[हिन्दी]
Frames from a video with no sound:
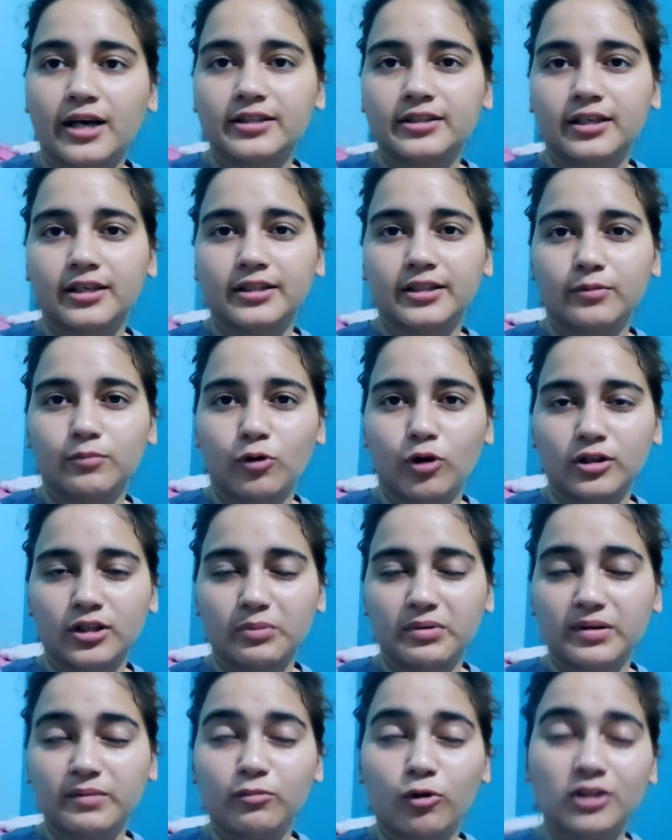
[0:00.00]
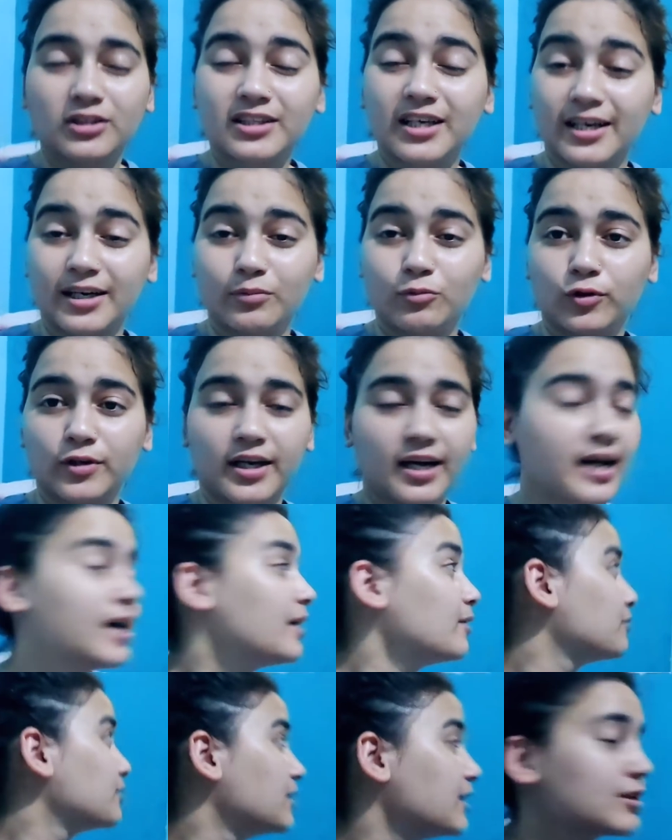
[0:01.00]
गाइज अंदर बहुत अभी बहुत गर्म हो रहा
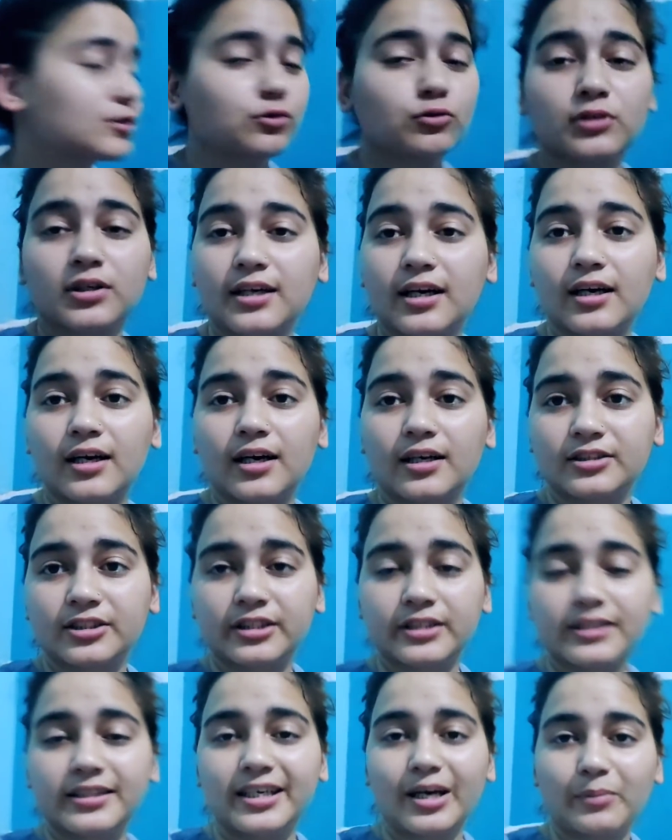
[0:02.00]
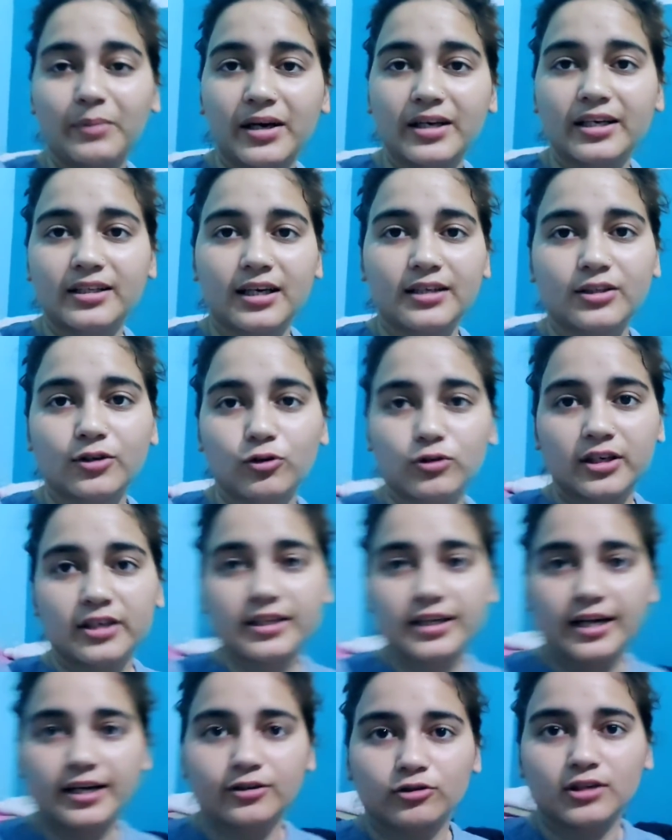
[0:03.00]
है लहसुन का छिल दिया मैंने दादी को दे
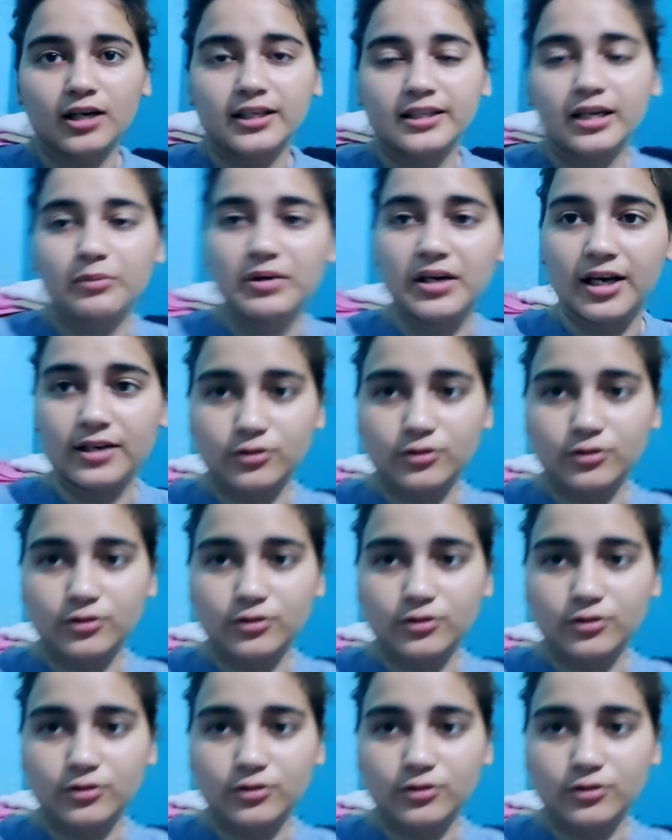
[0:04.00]
दिया है तो दादी अभी